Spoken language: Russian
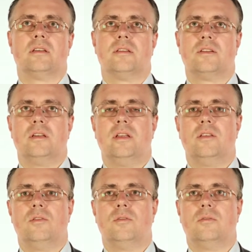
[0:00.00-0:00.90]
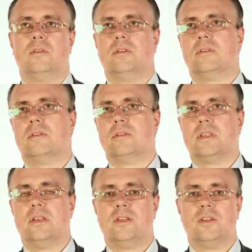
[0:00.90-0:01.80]
к сожалению, э,
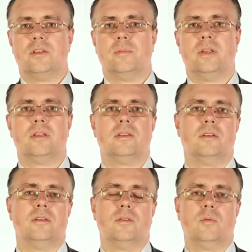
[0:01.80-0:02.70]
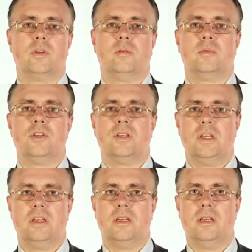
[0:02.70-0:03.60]
значится под э, номером
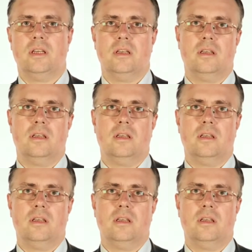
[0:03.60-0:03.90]
4,